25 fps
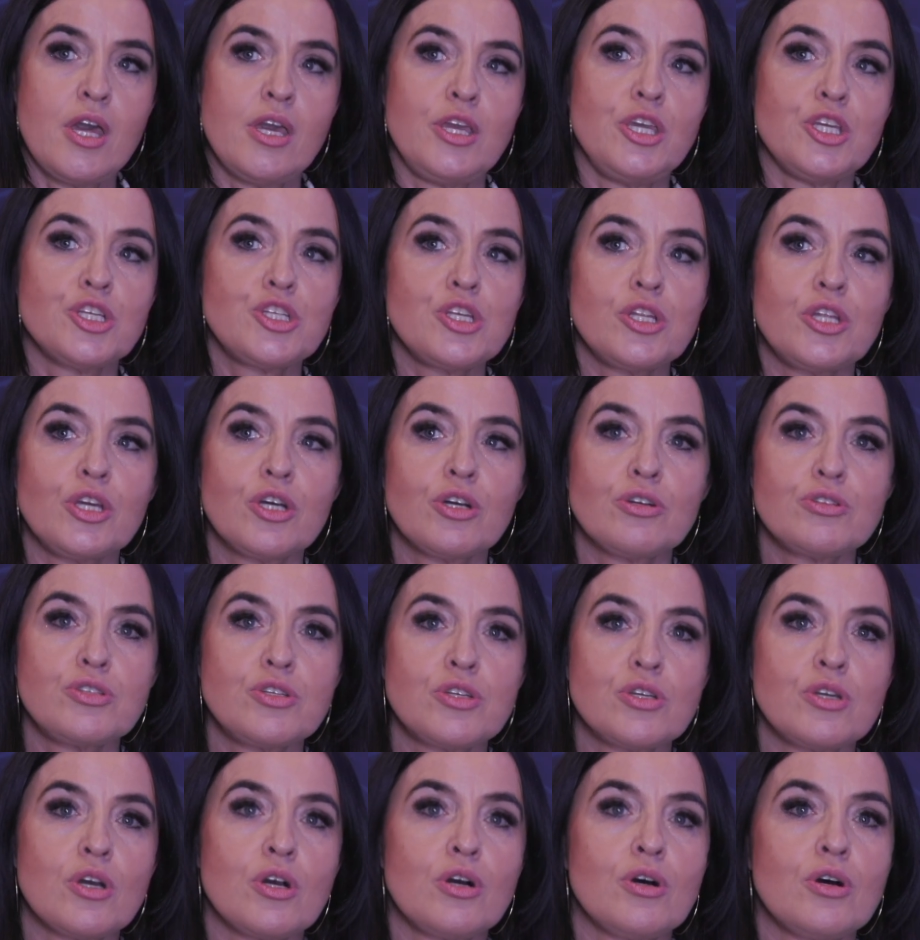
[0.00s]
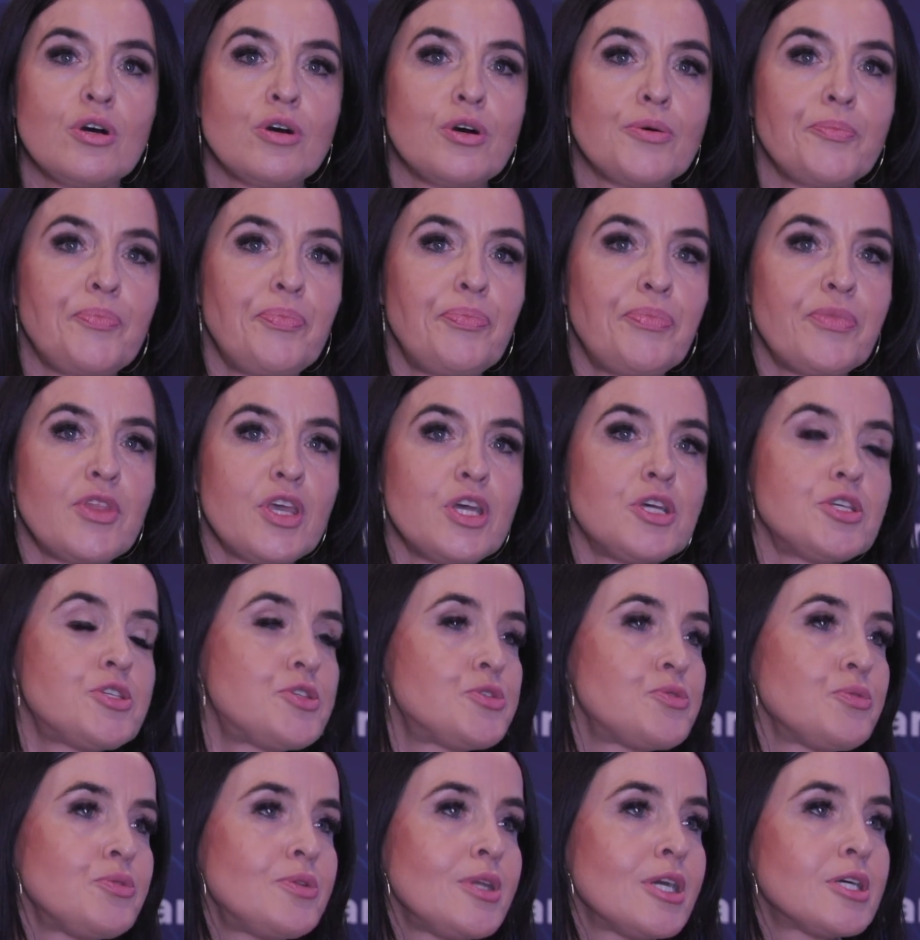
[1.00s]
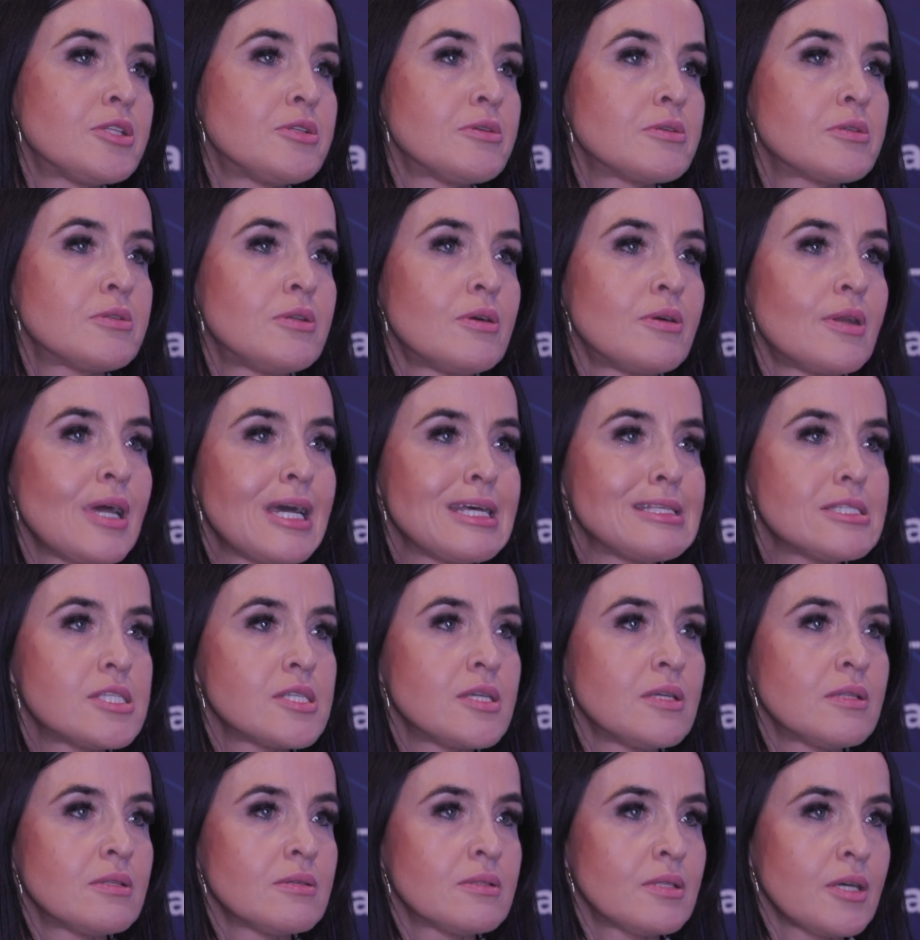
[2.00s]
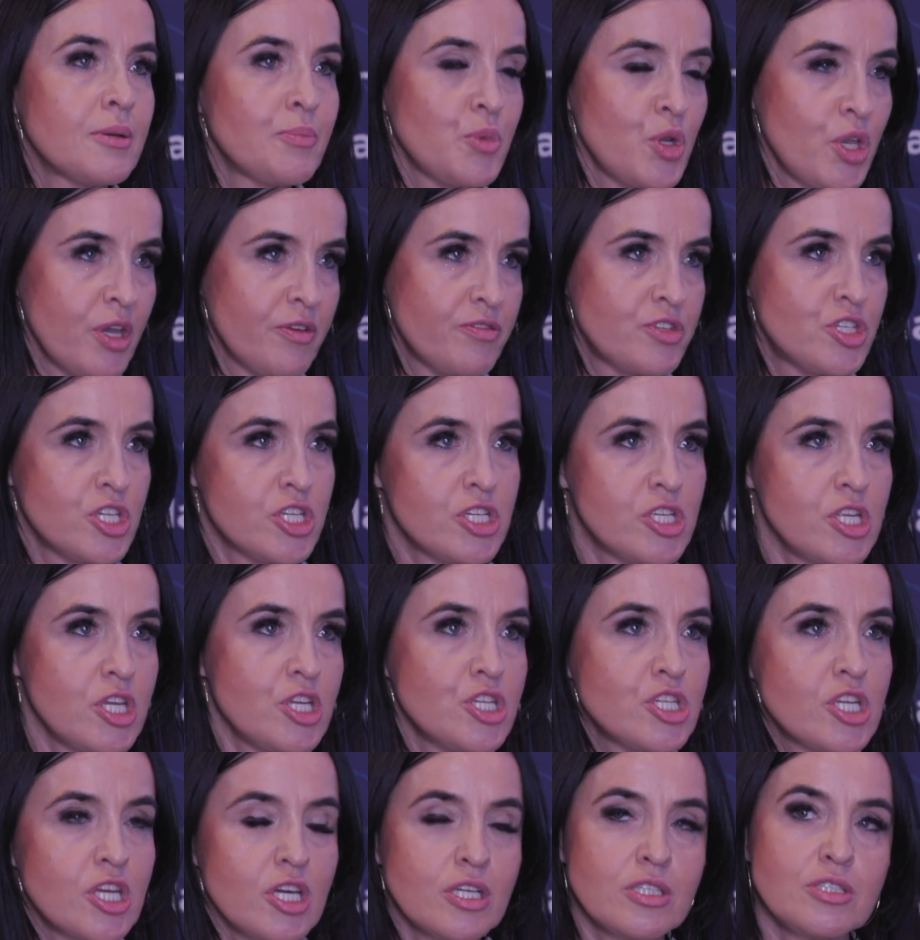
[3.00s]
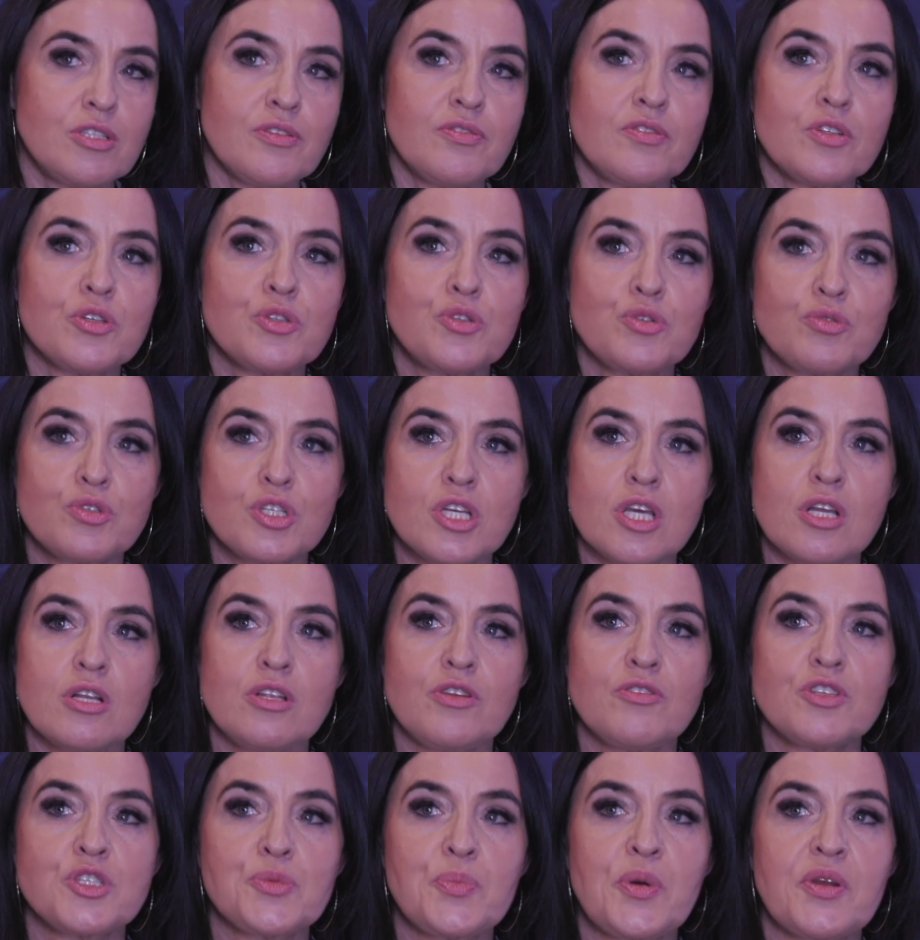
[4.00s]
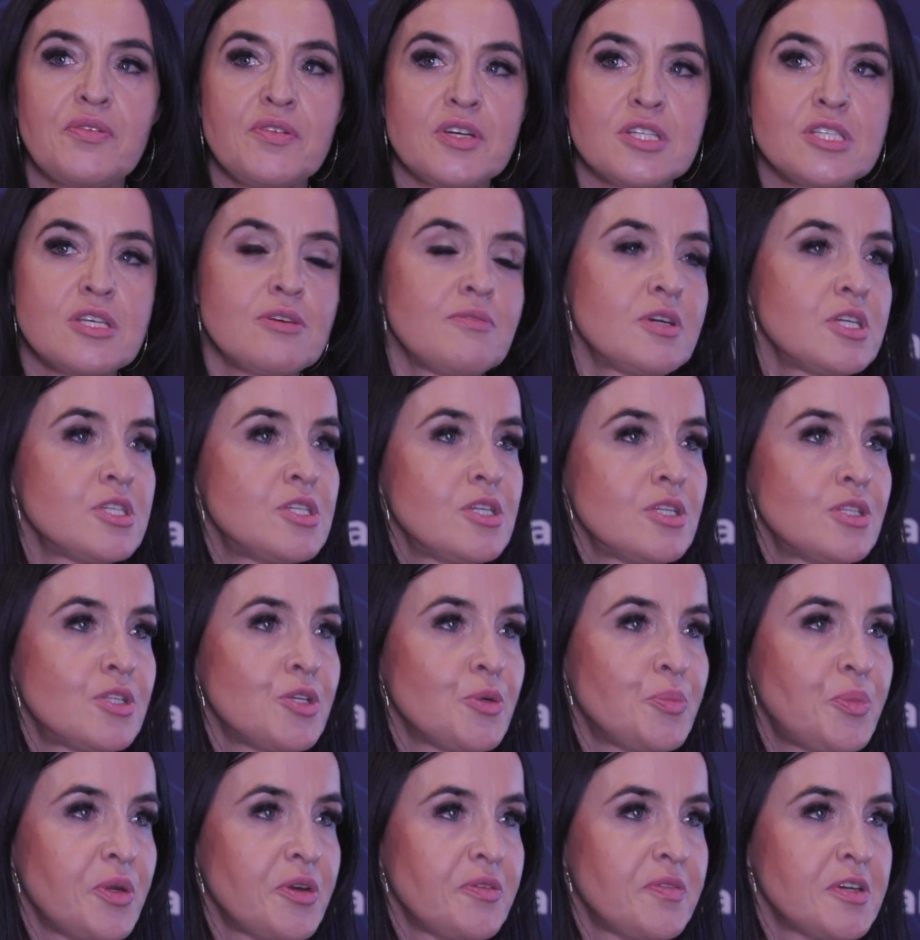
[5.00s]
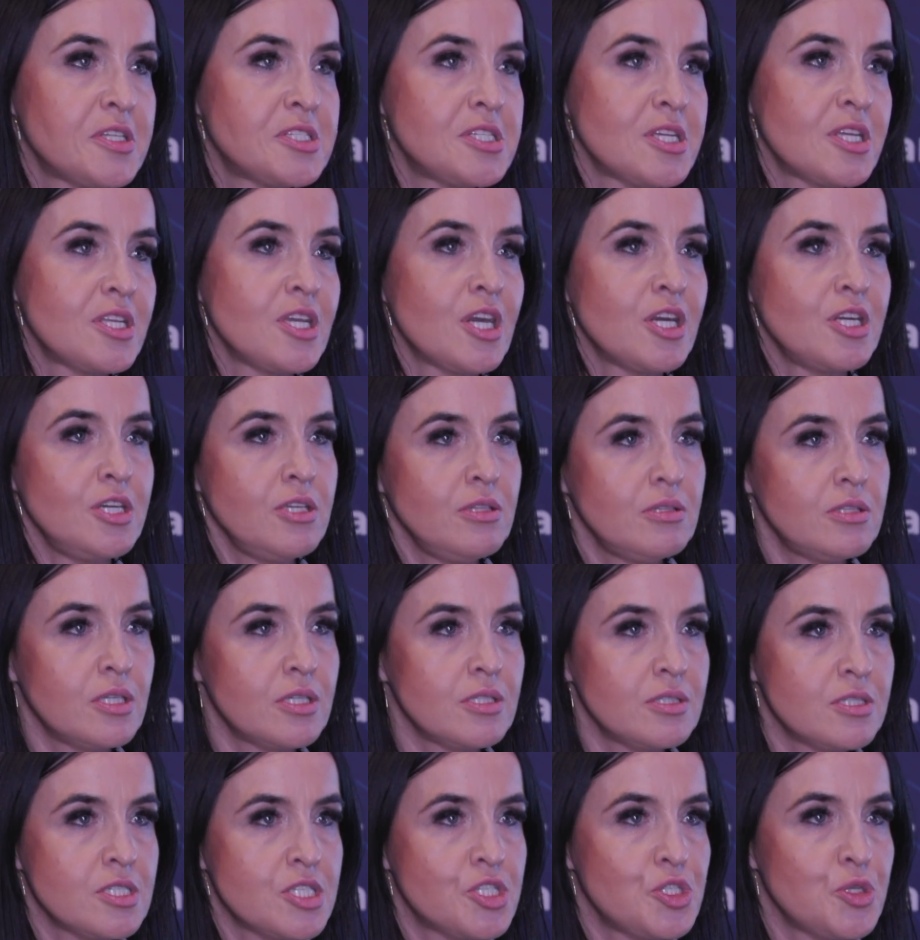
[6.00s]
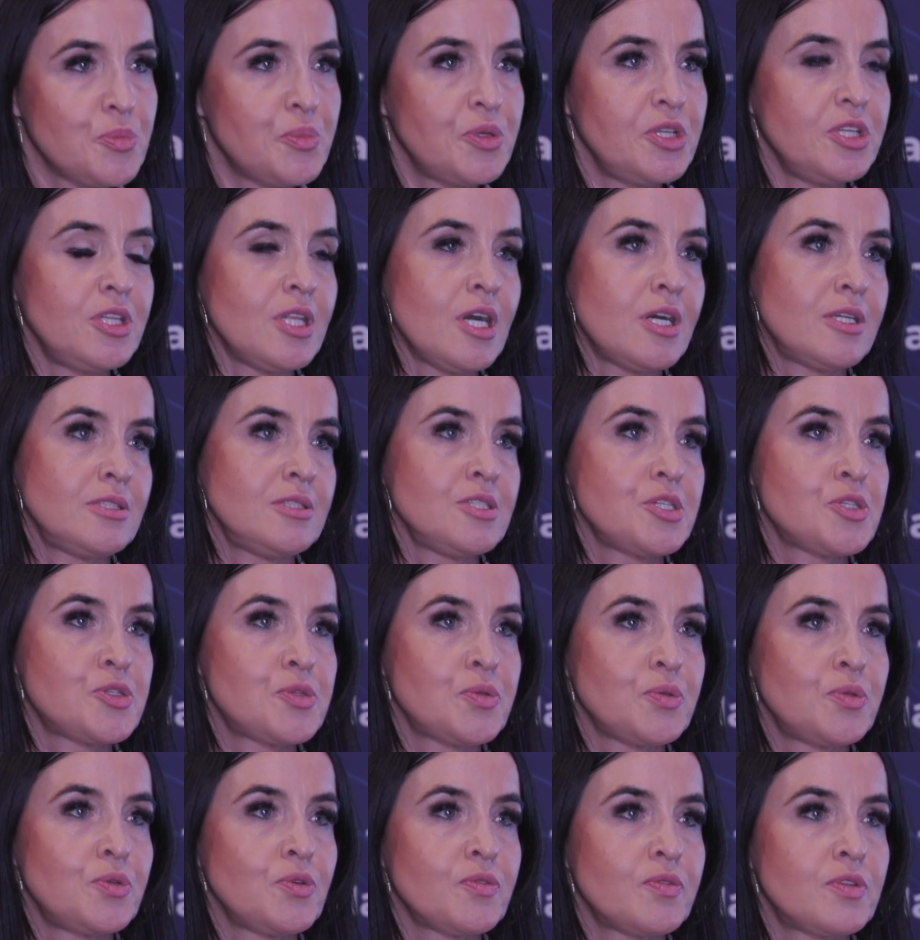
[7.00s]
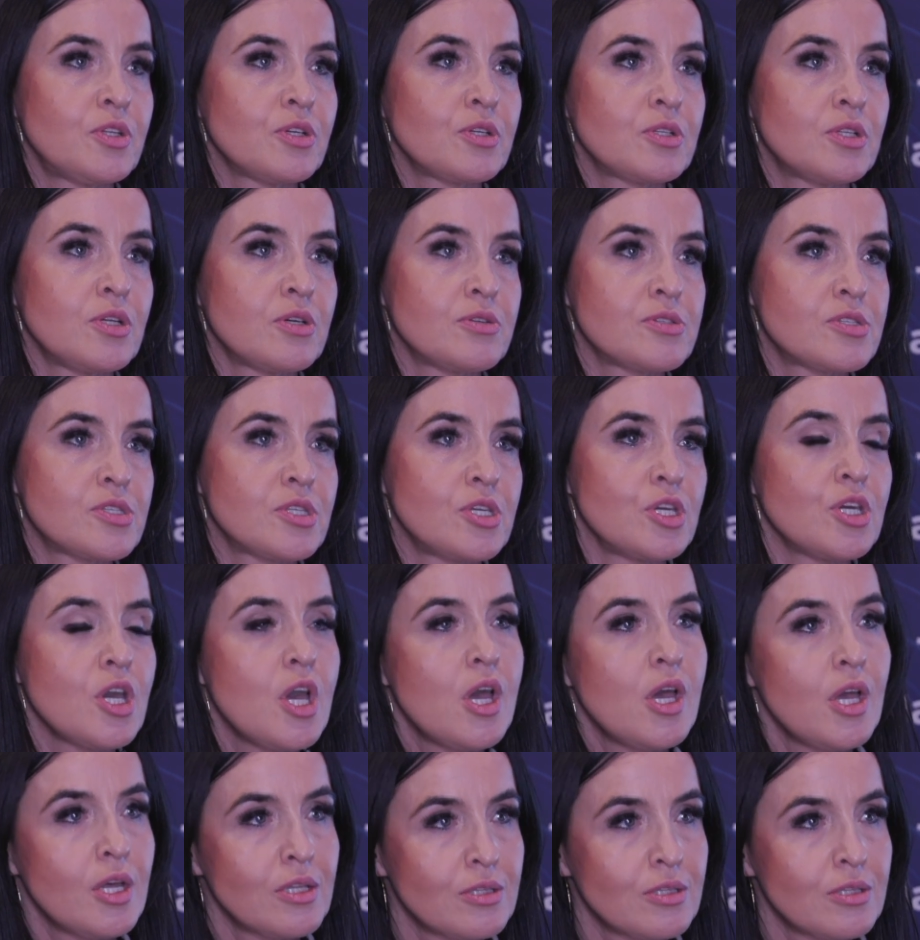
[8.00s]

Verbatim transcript: Jeżeli chodzi o mm, studia doktoranckie, to ta moja wcześniejsza aktywność uczelni sprowadzała się do prowadzenia interdyscyplinarnych studiów doktorskich,